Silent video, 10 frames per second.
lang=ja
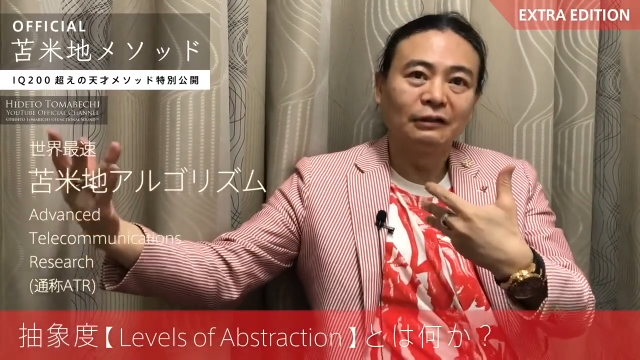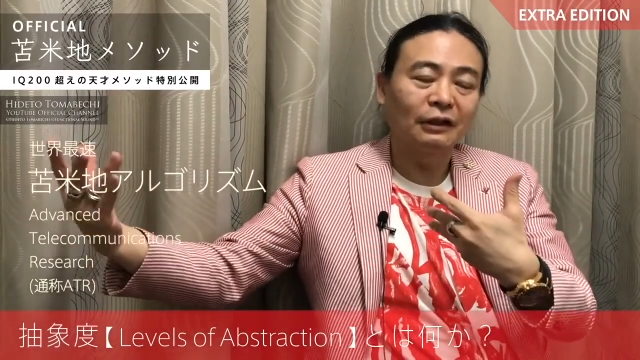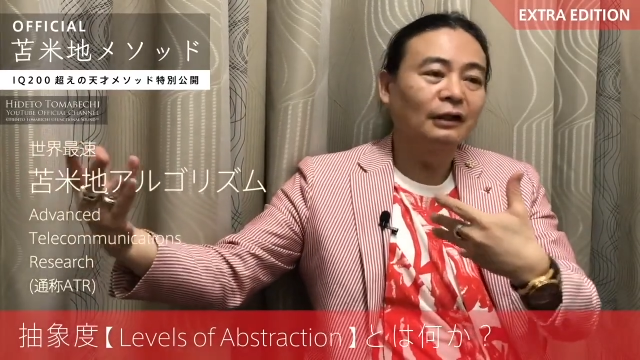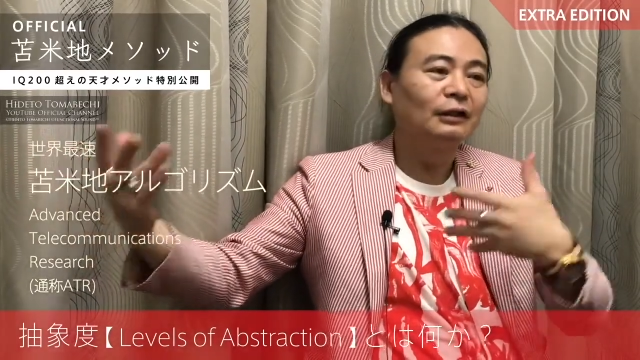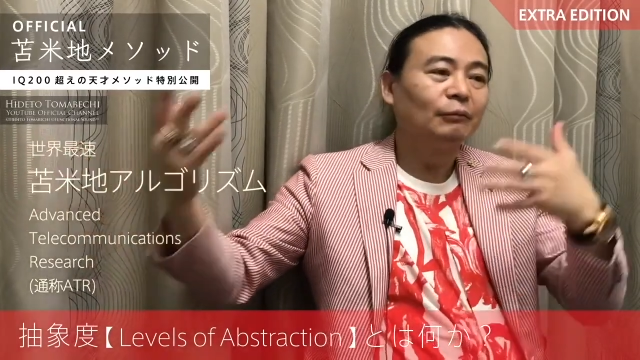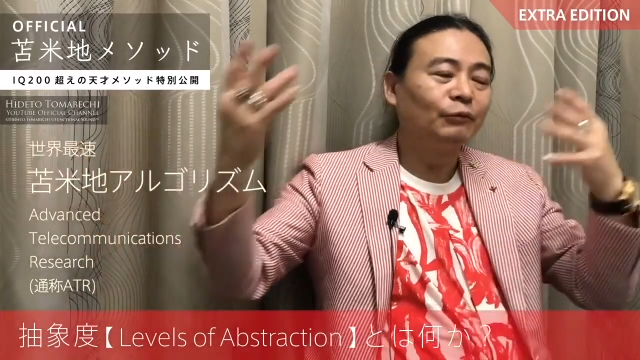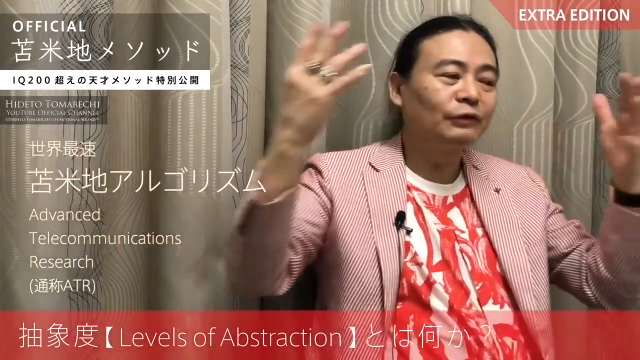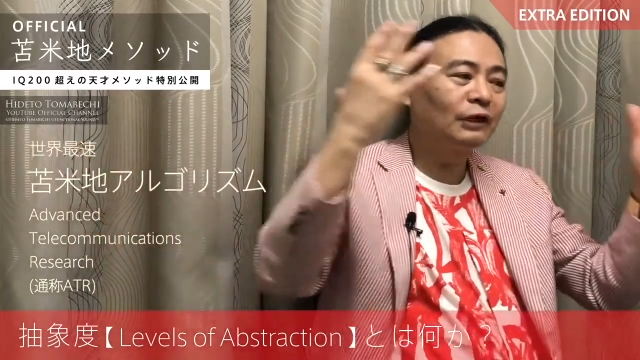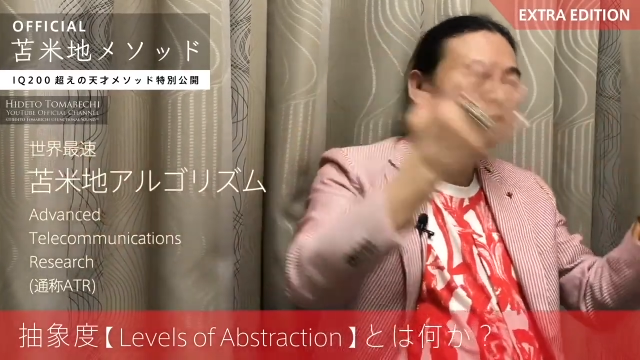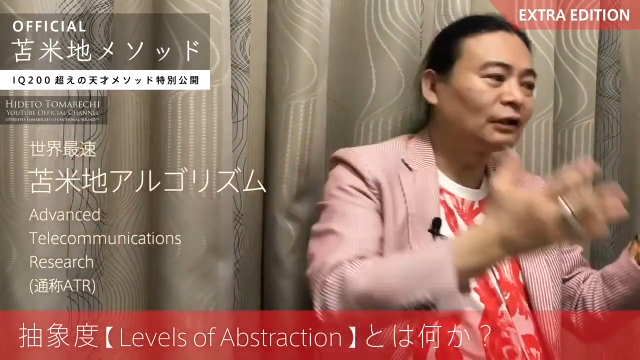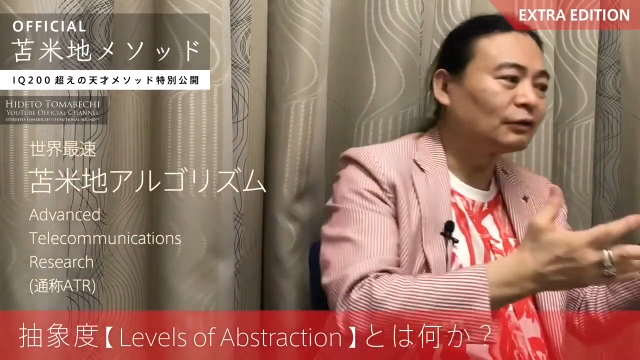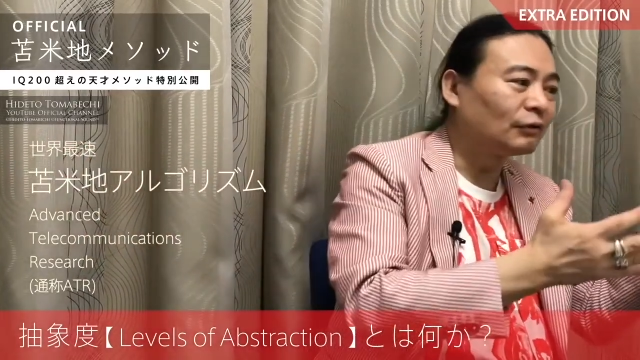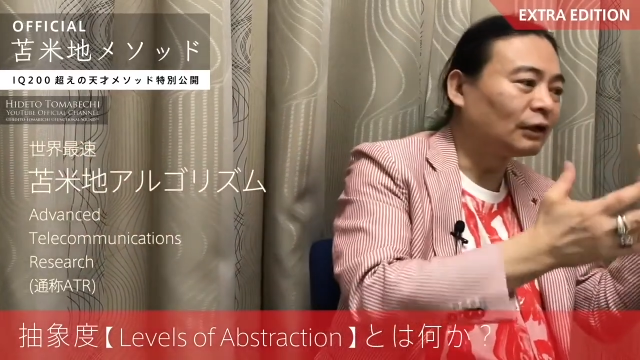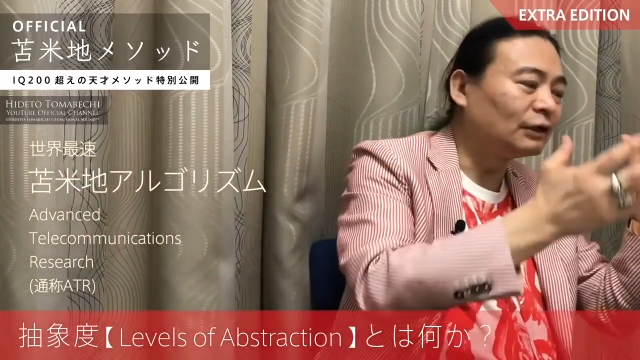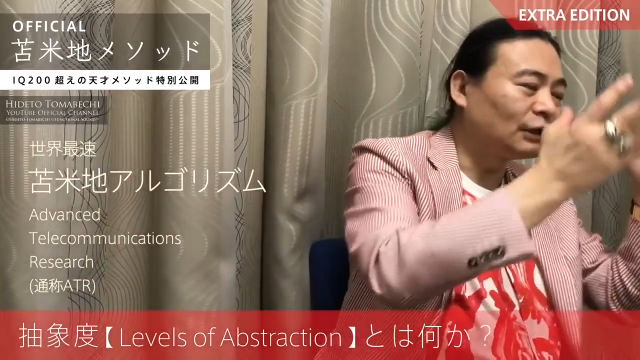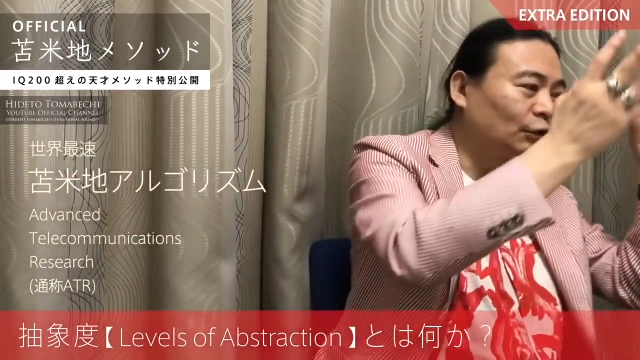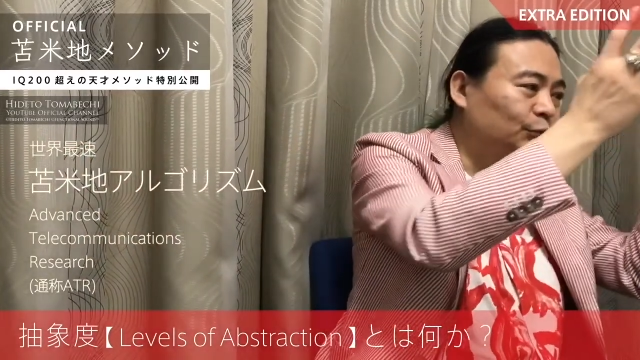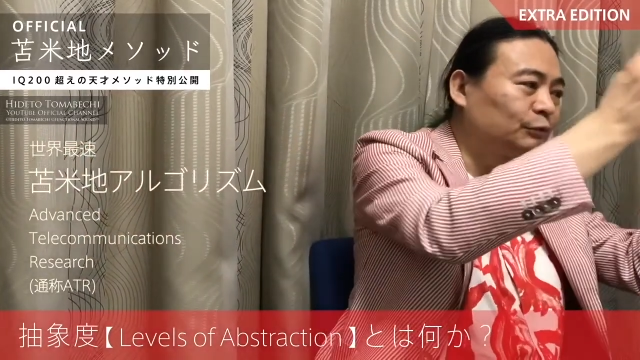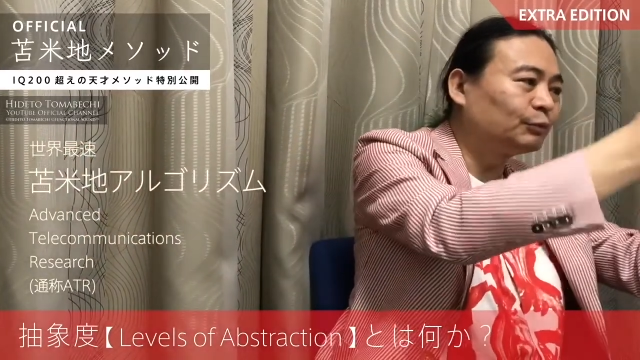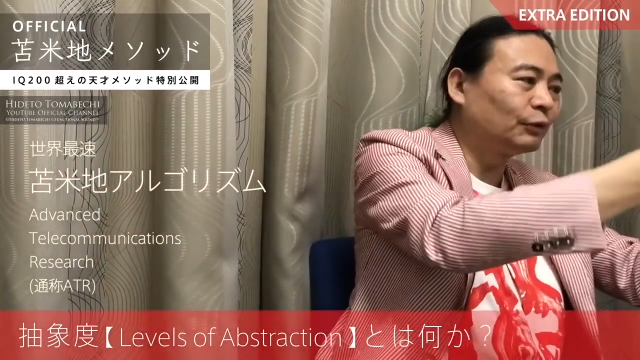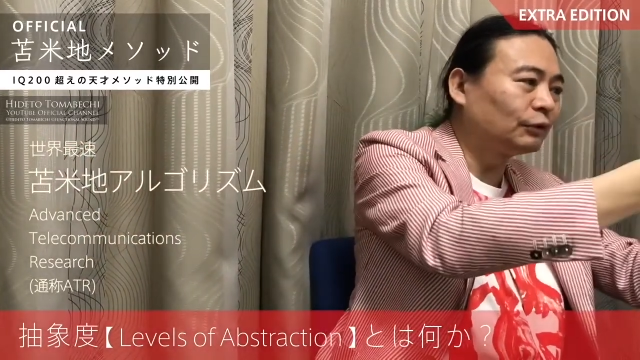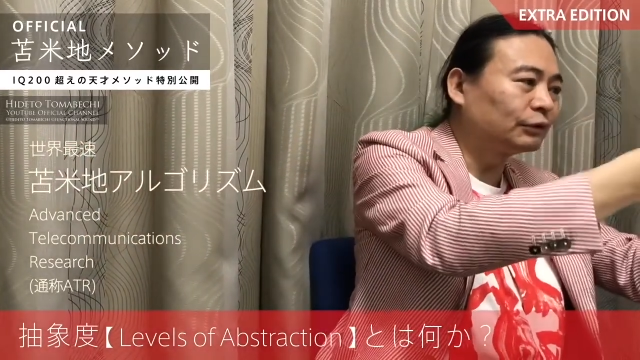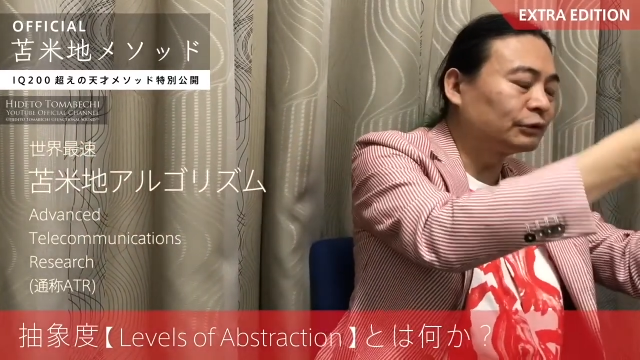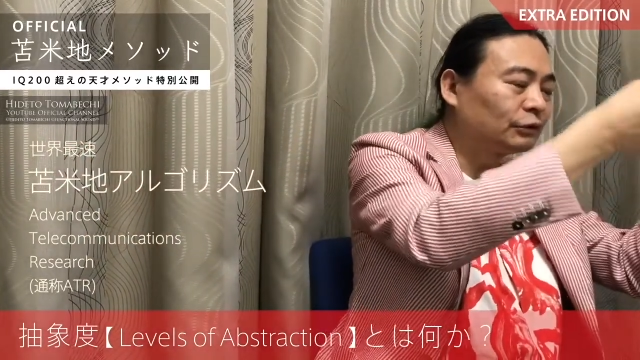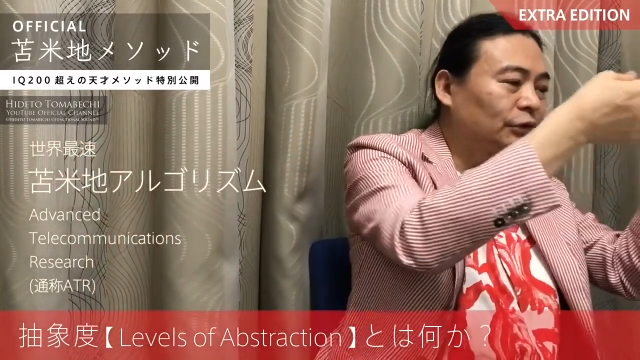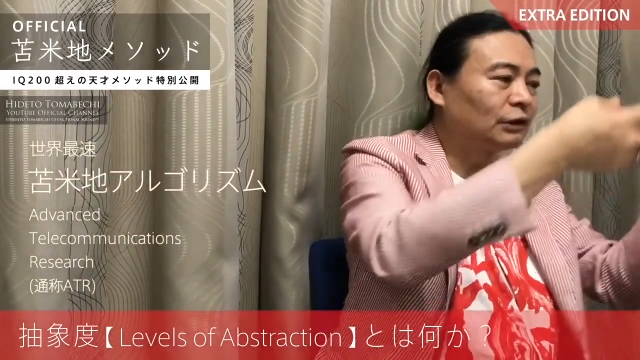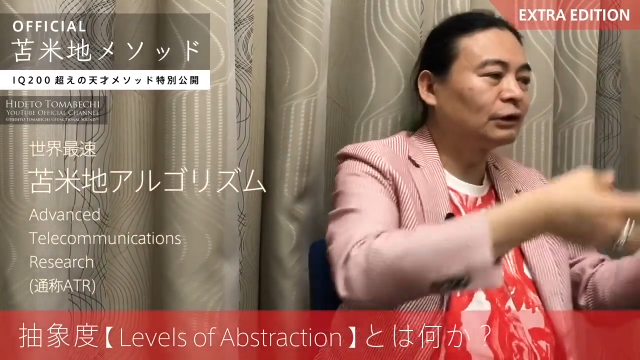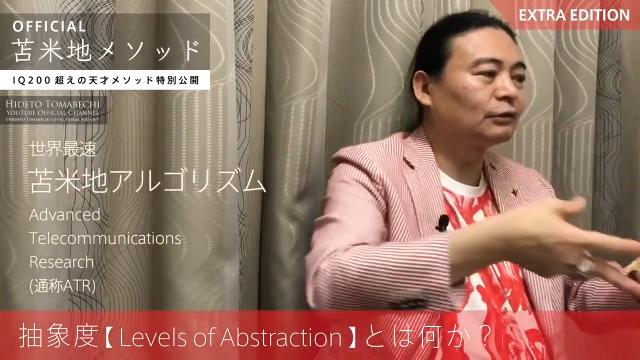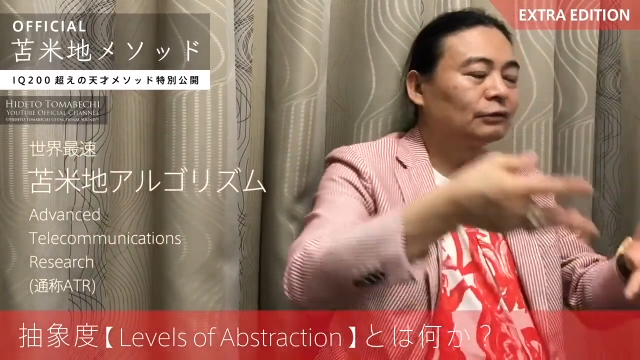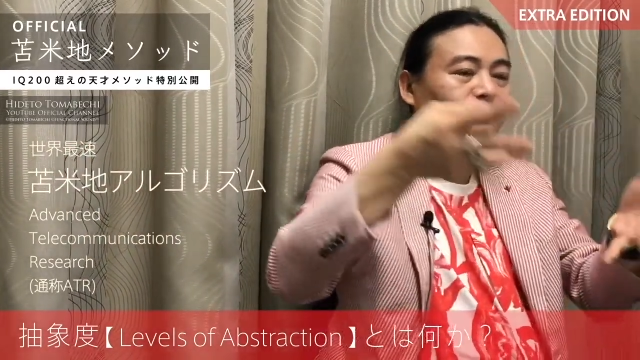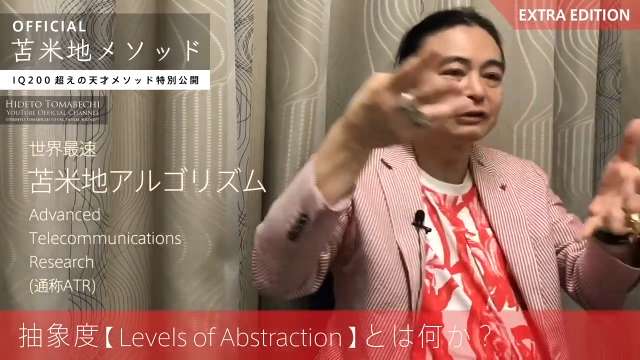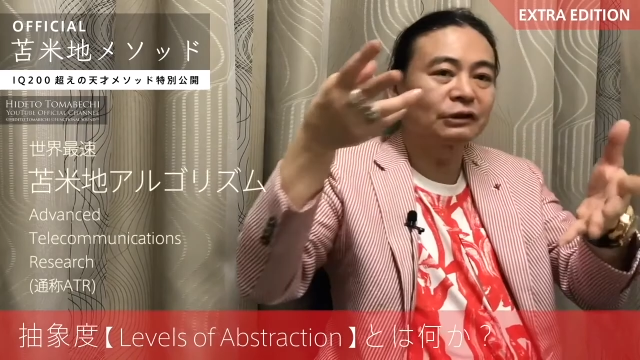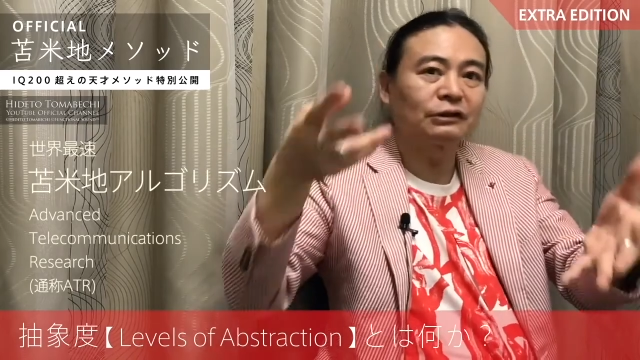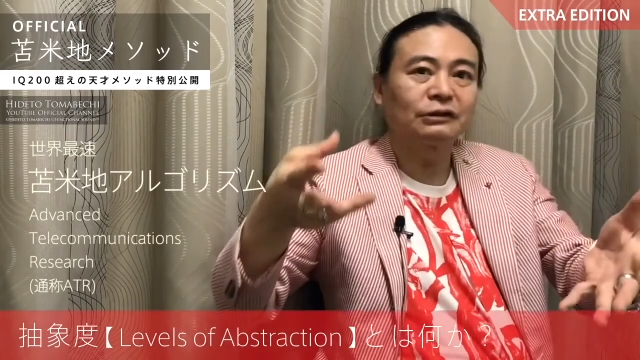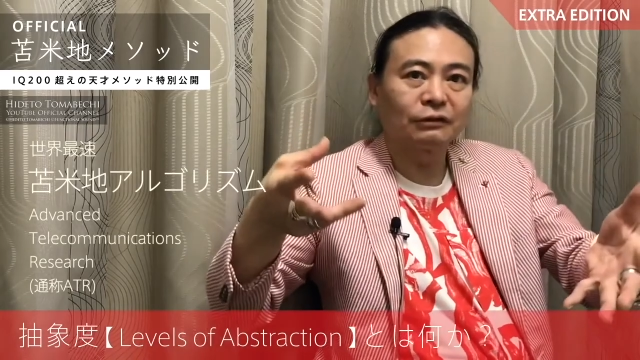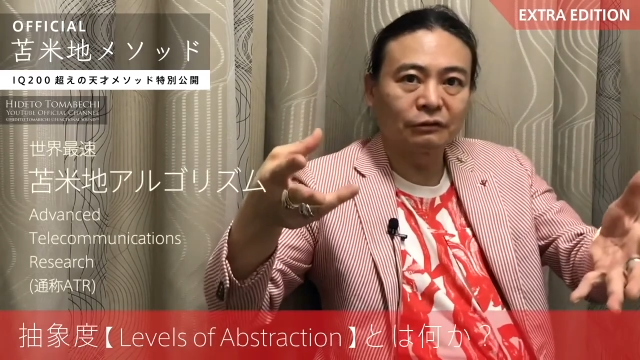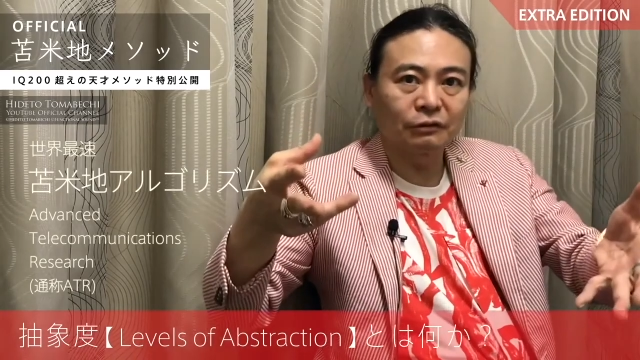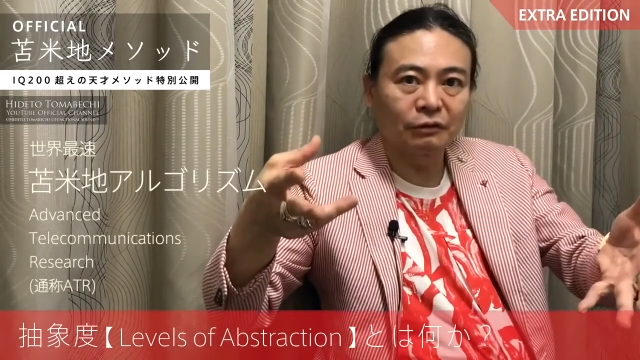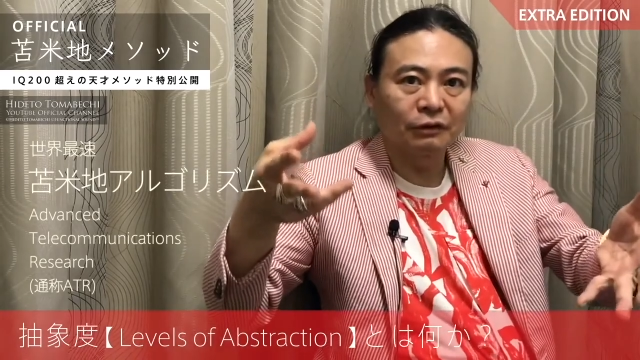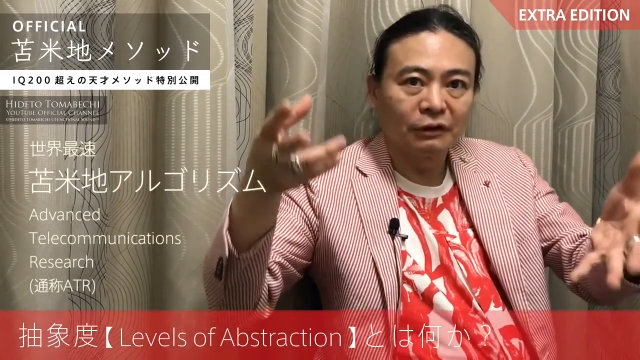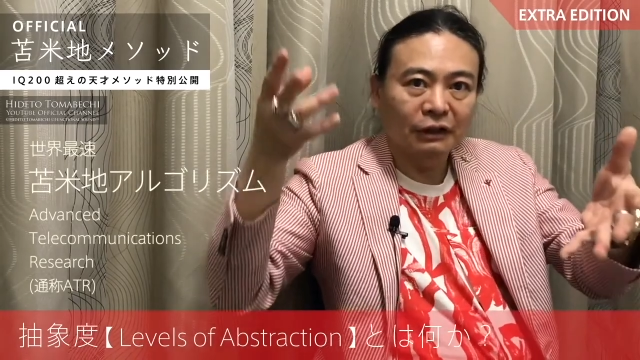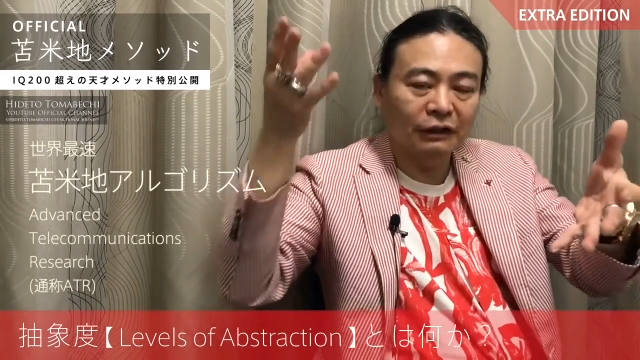で問題なのはいいけど文法構造のデータ構造を使っちゃうと